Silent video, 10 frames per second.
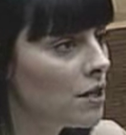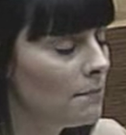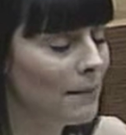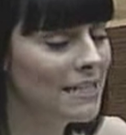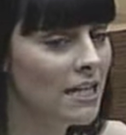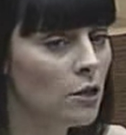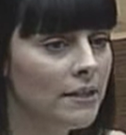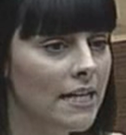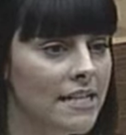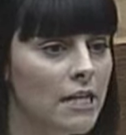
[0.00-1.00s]
más del
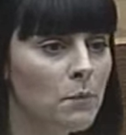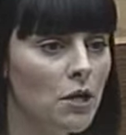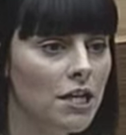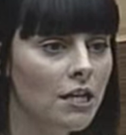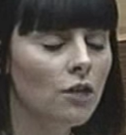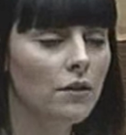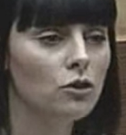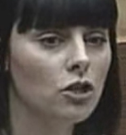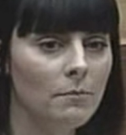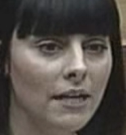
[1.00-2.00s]
96% de
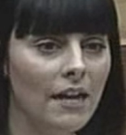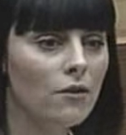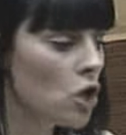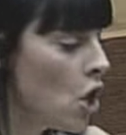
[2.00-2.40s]
nuestros emigrados